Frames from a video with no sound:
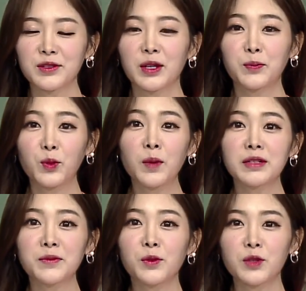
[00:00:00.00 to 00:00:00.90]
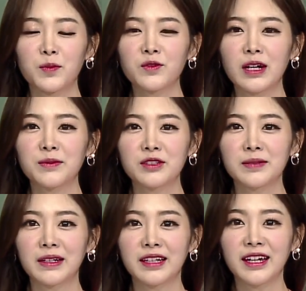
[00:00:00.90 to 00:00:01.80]
저희 보험 365
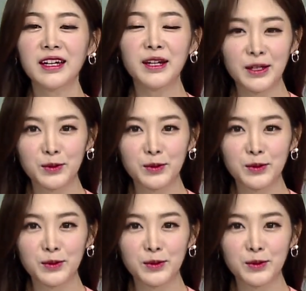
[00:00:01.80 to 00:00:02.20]
전문가분들만의